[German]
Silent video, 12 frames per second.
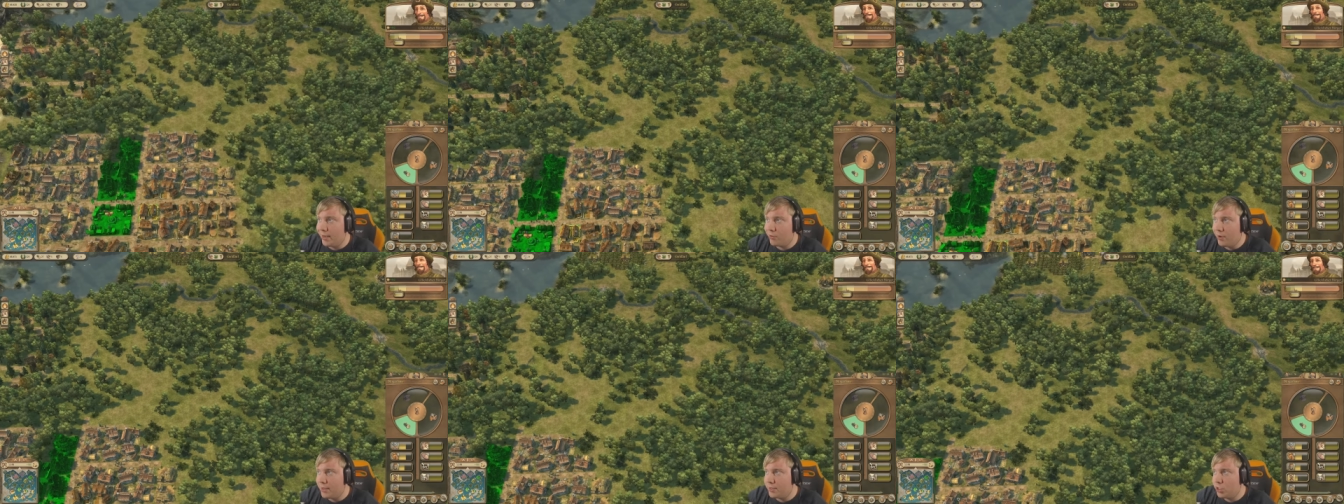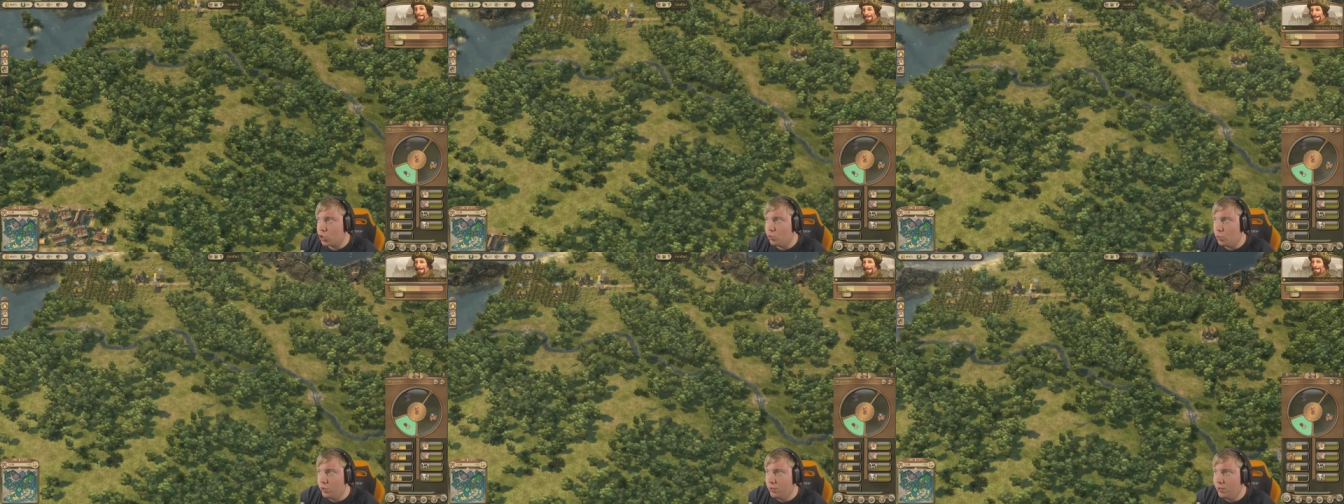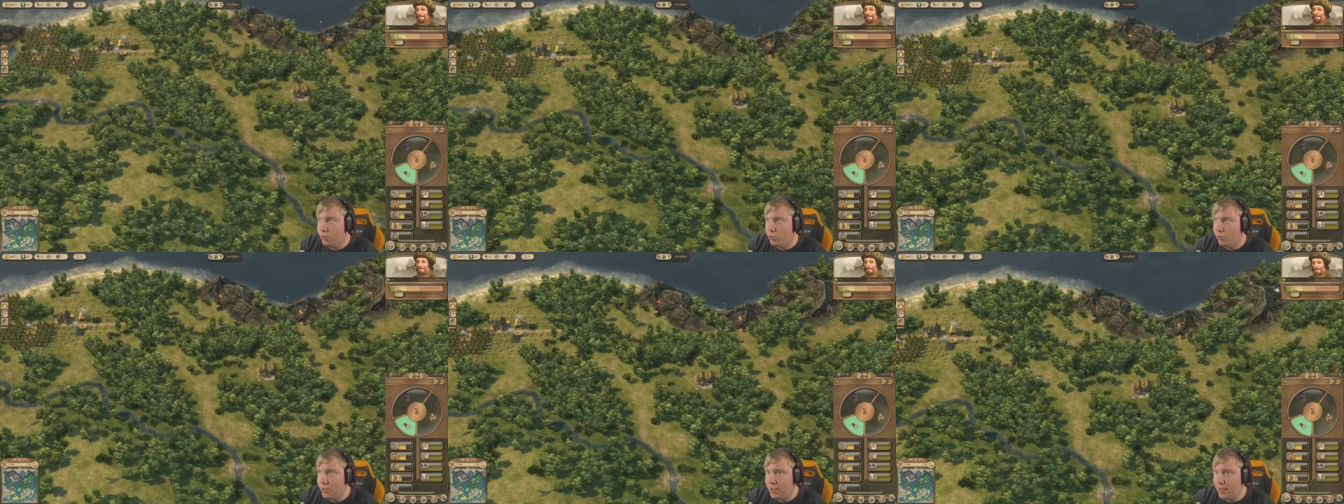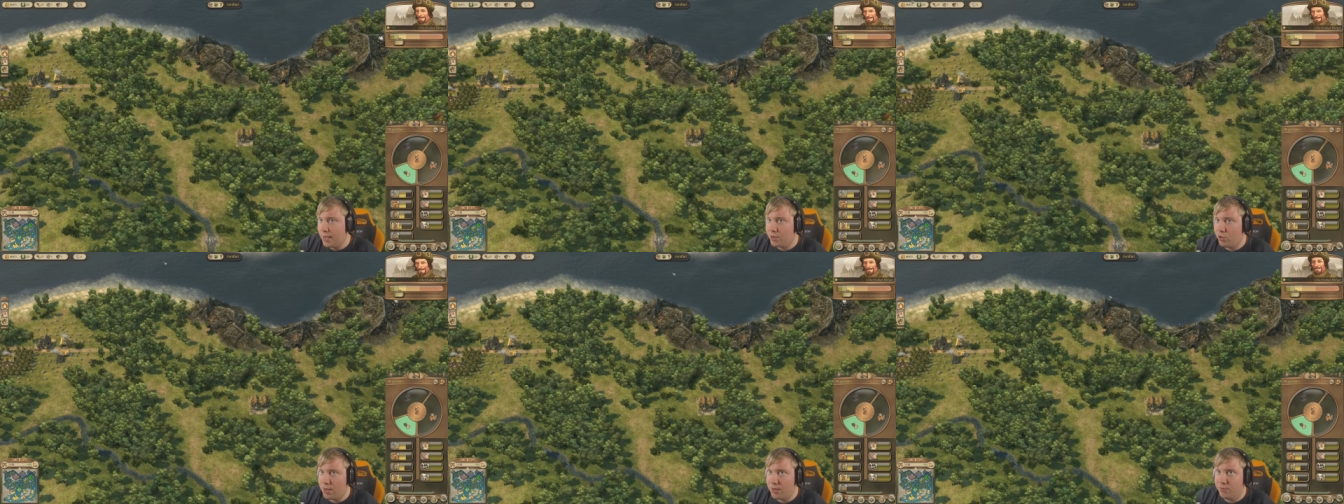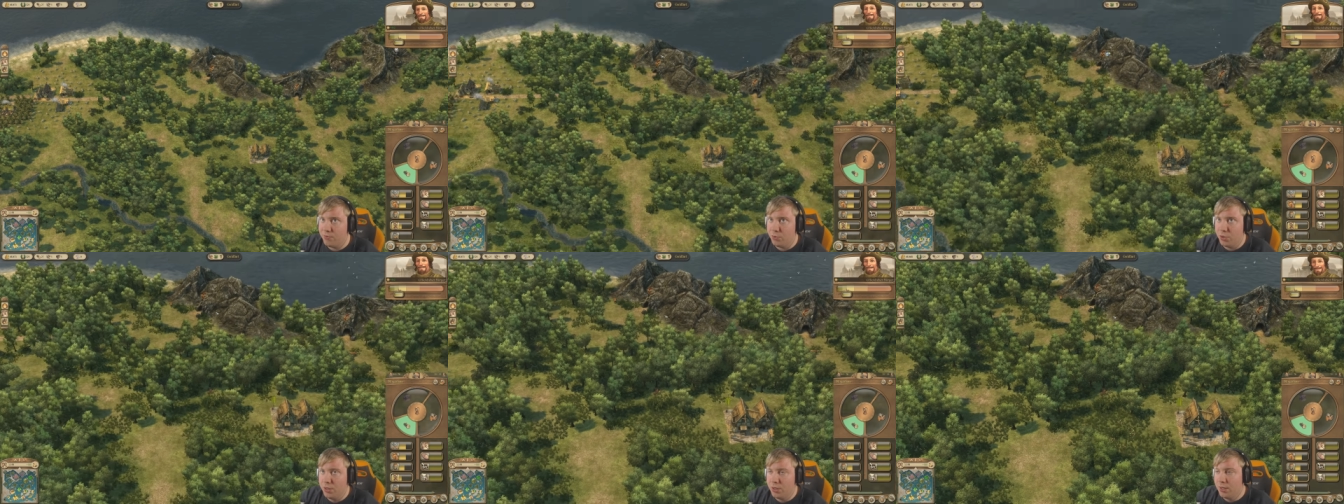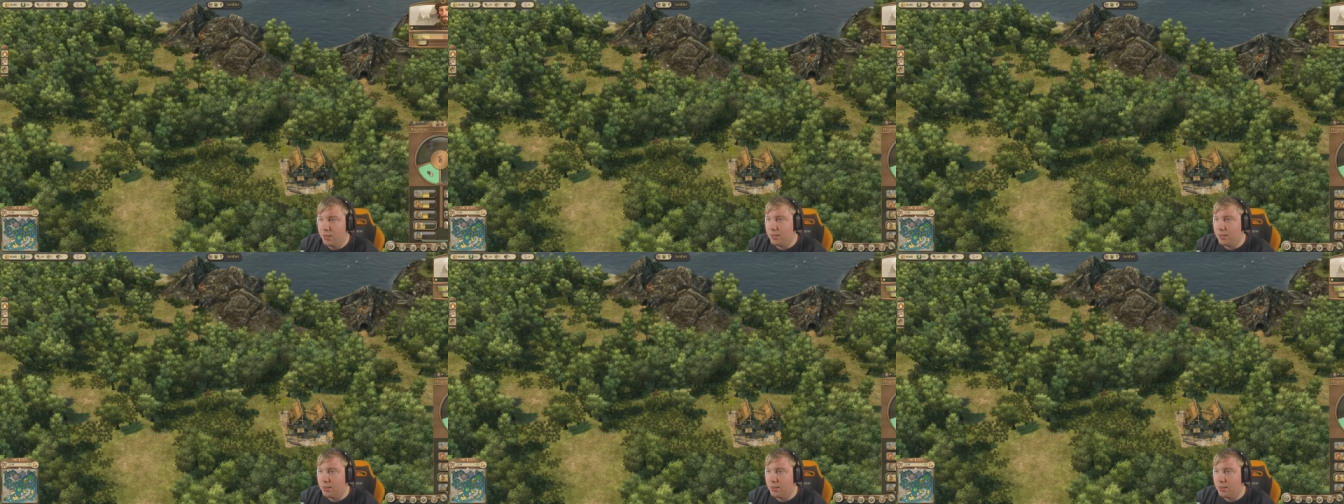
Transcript: ja quasi schon. Äh, nur wird die gerade noch alle für